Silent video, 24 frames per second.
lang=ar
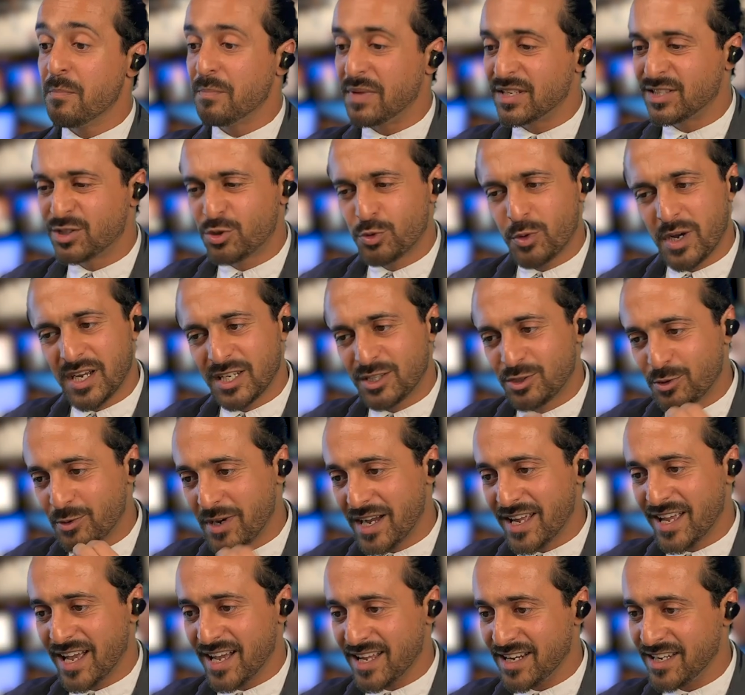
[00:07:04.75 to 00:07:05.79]
بس شوي
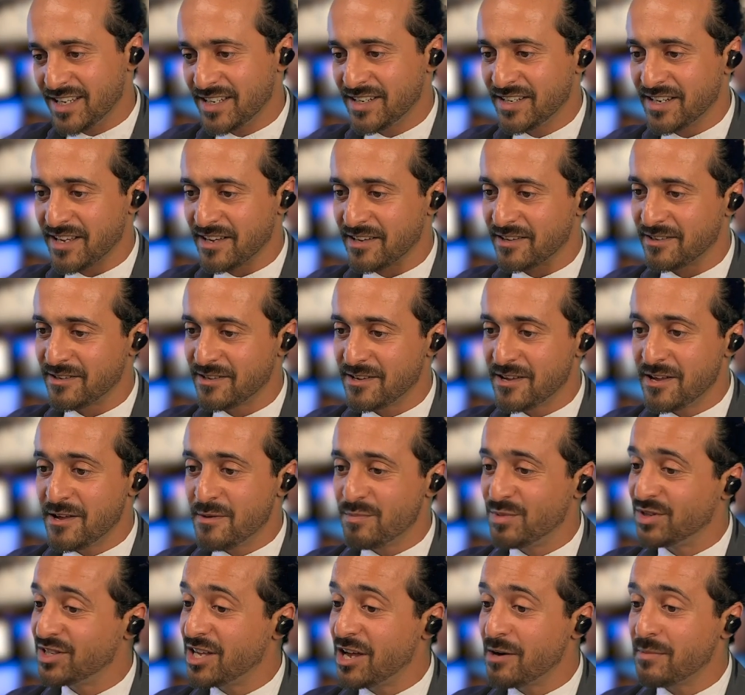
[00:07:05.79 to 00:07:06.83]
شوي علينا
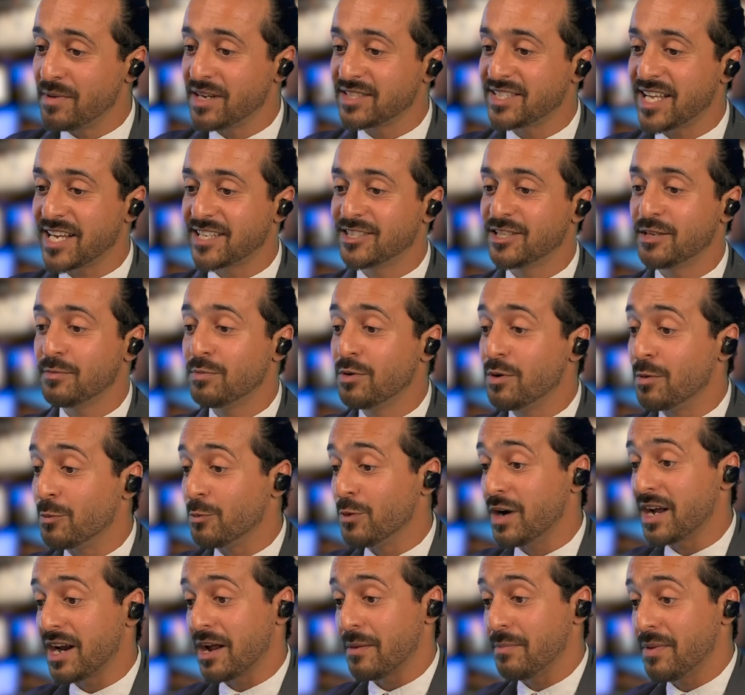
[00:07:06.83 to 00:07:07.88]
بدل ما تكتبهم
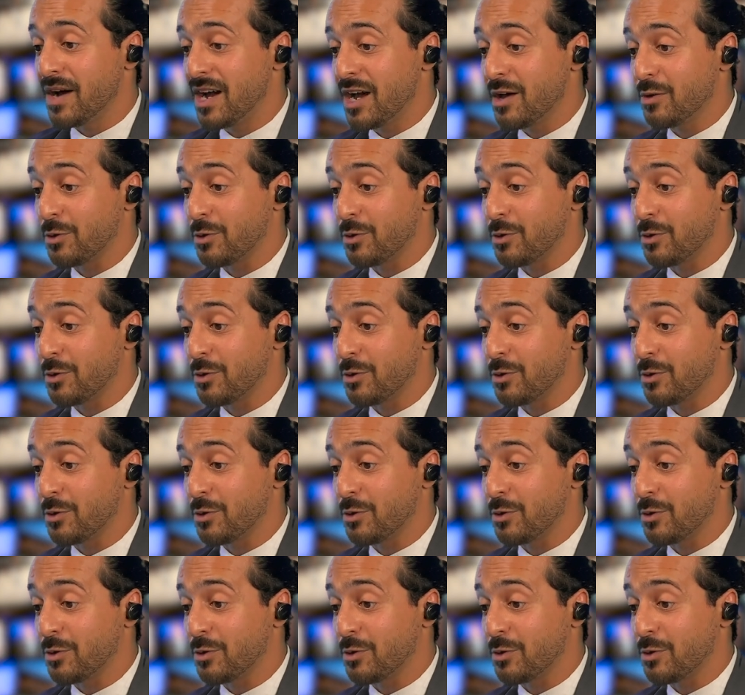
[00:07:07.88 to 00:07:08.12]
ورا بعض